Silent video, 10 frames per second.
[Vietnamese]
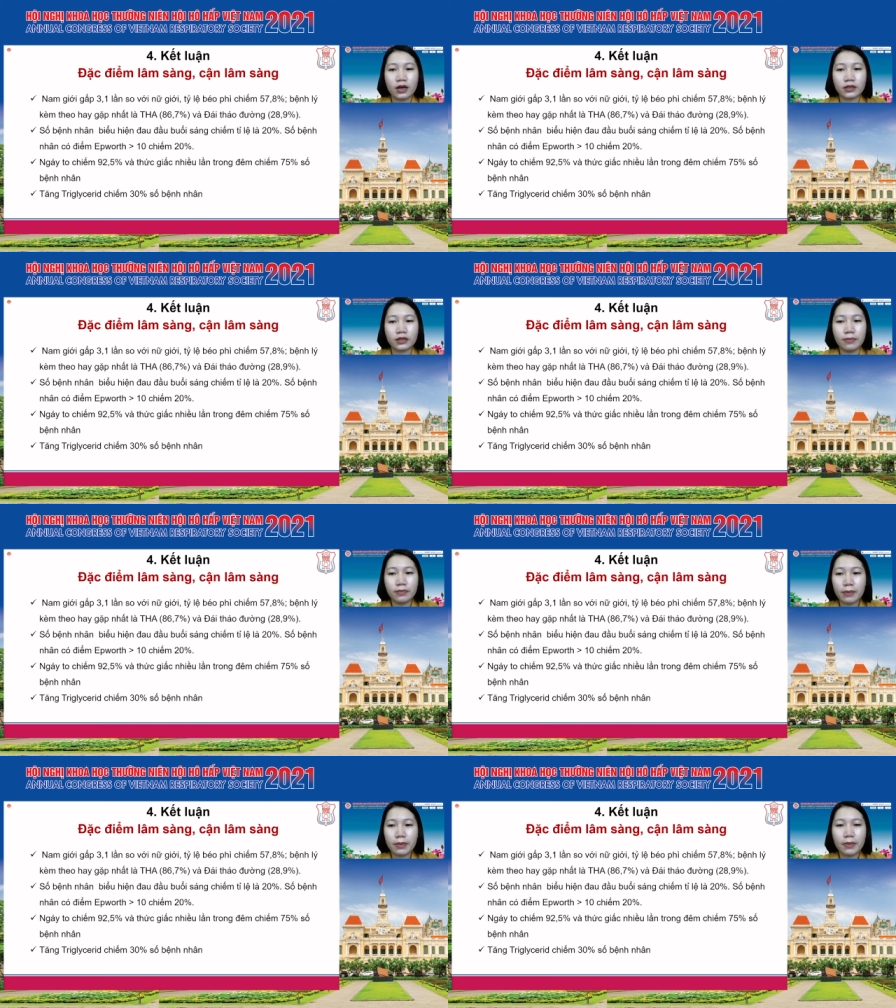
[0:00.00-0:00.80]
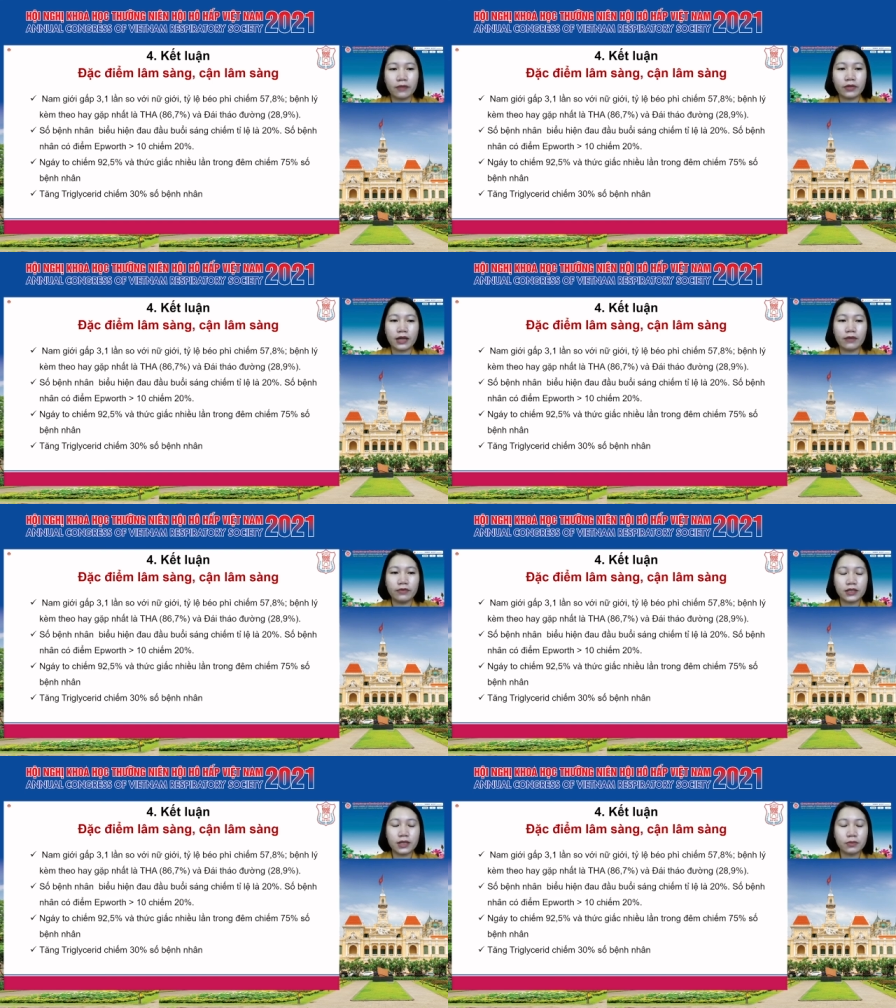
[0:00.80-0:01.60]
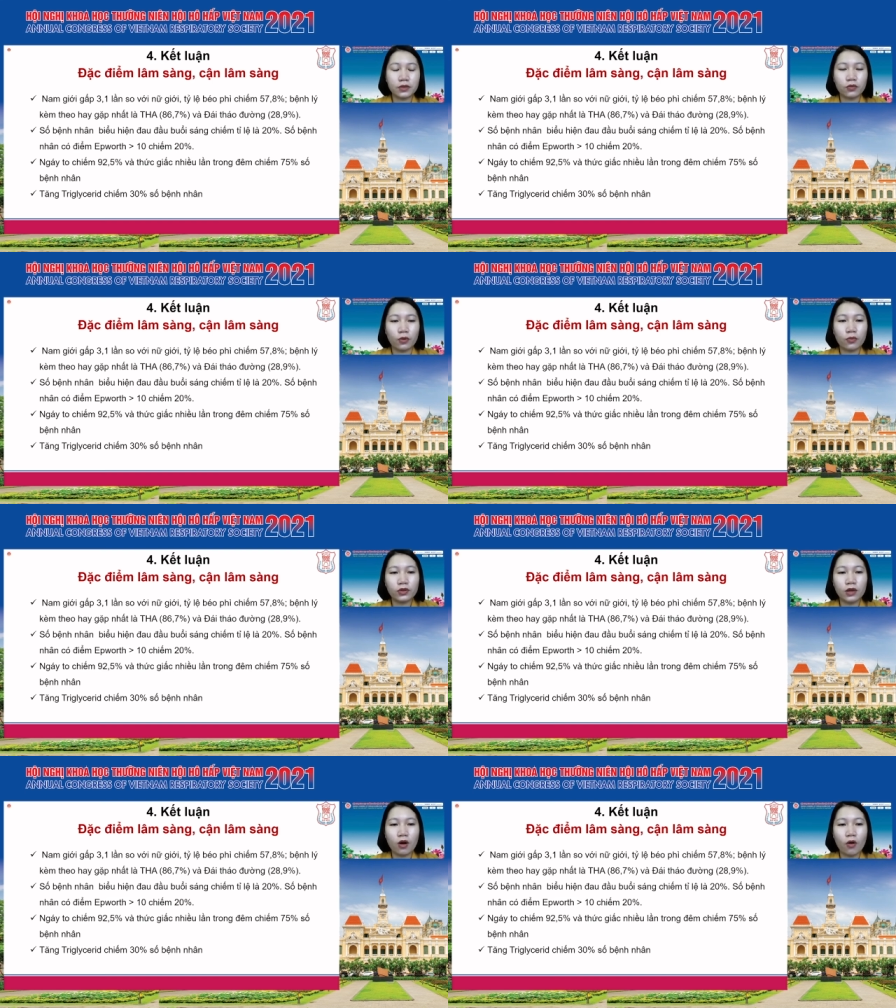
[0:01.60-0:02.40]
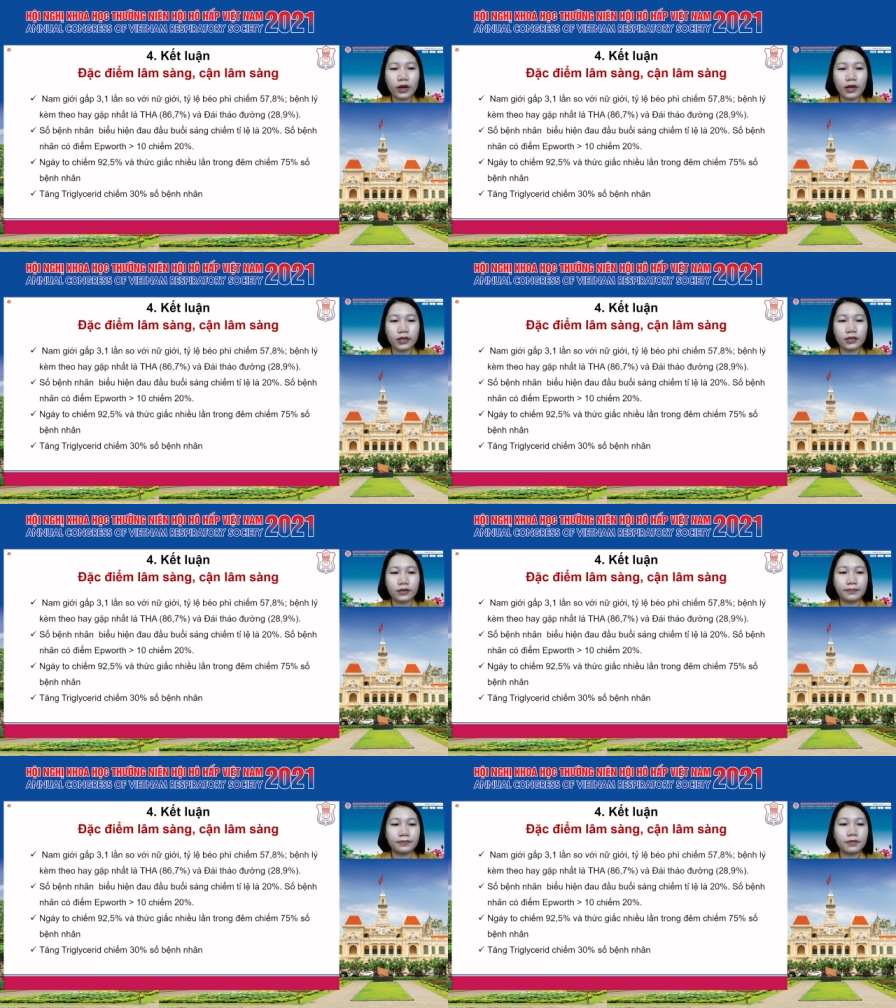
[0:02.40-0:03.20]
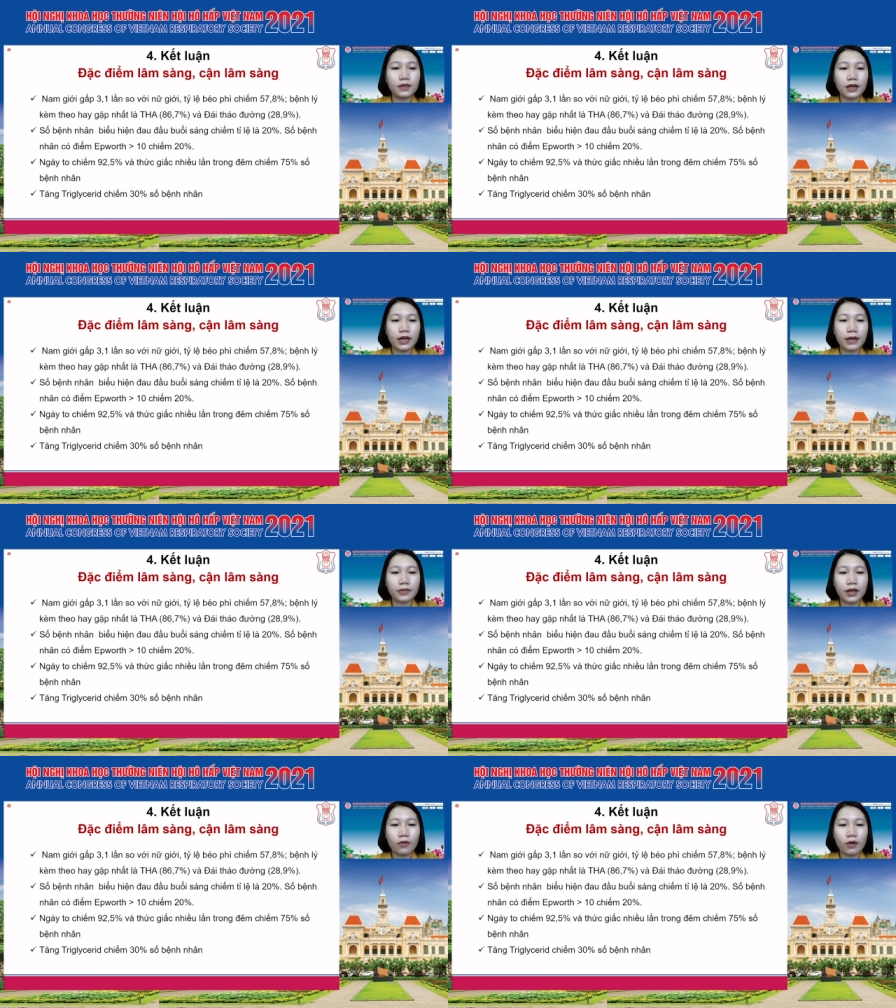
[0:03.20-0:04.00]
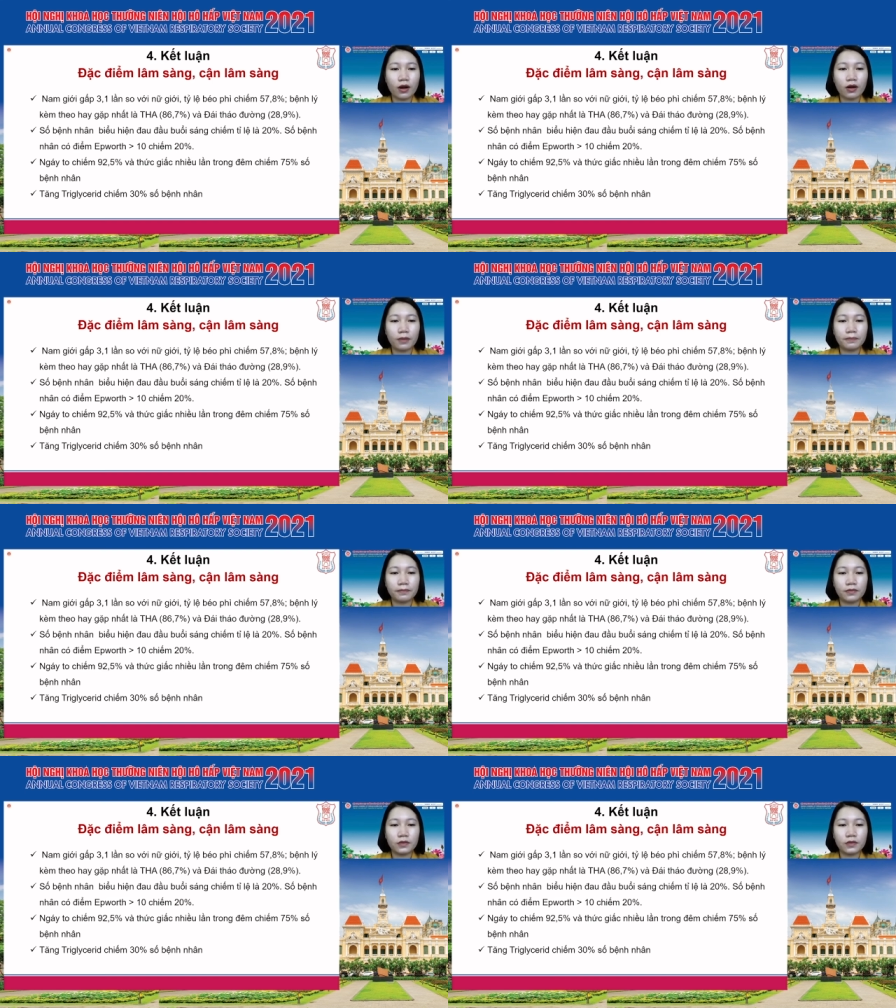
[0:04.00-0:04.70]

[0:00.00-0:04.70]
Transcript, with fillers: chiếm 57,8% trong nhóm đối tượng OSA kèm theo um,